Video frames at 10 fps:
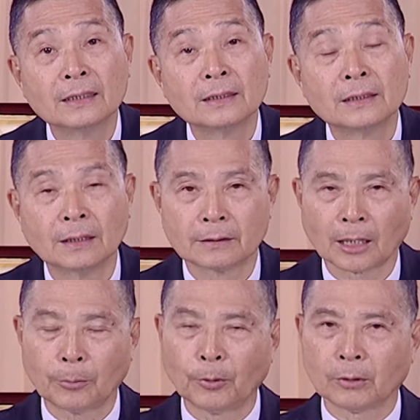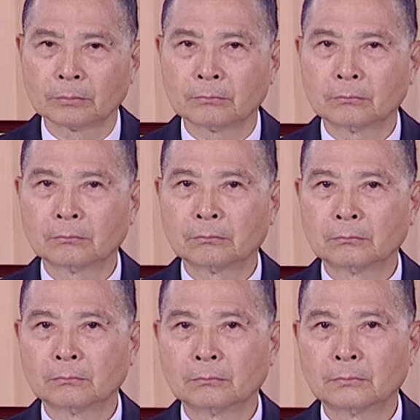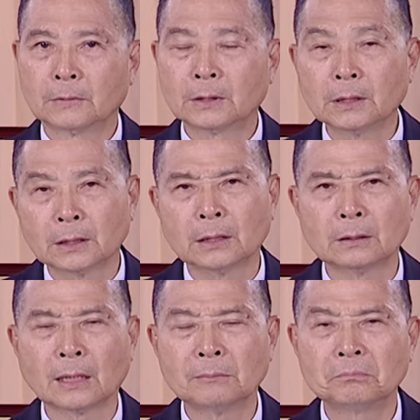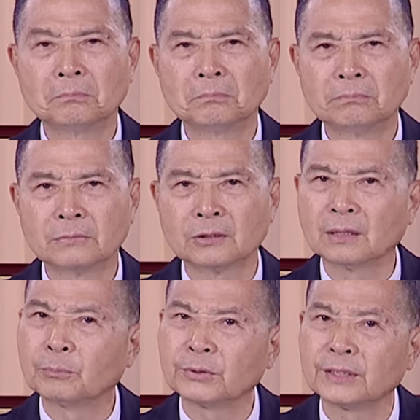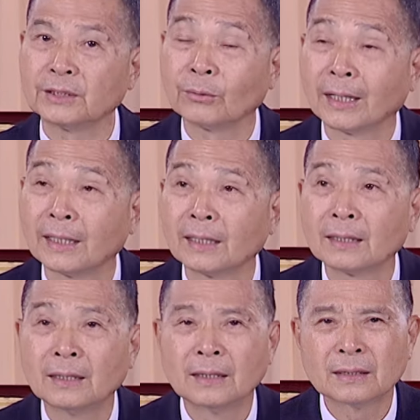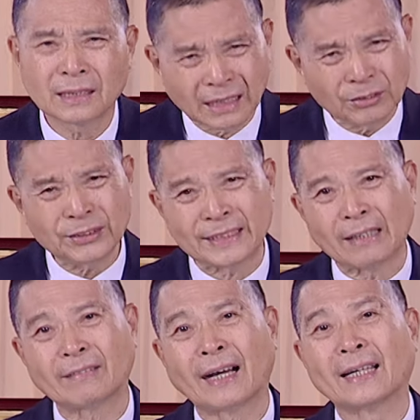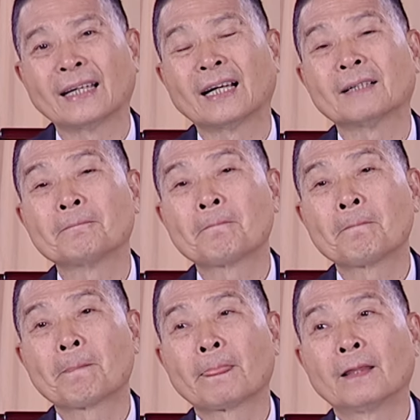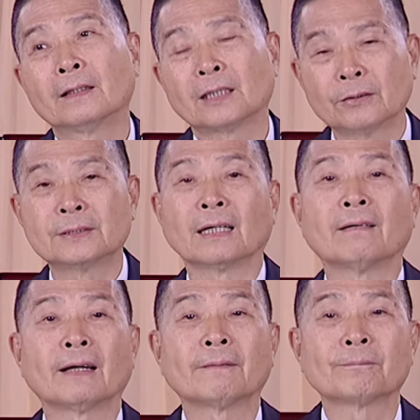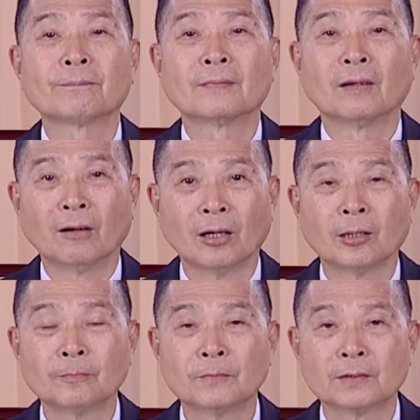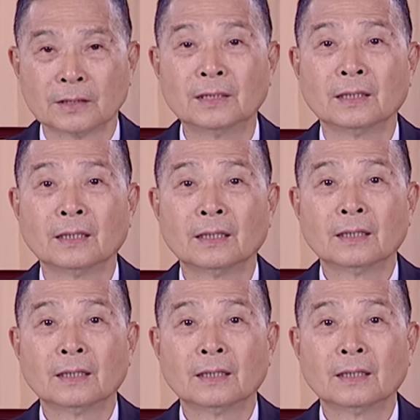第二，搞不好这个课他真的不喜欢，但他是小孩呀，他是小孩哦，真的，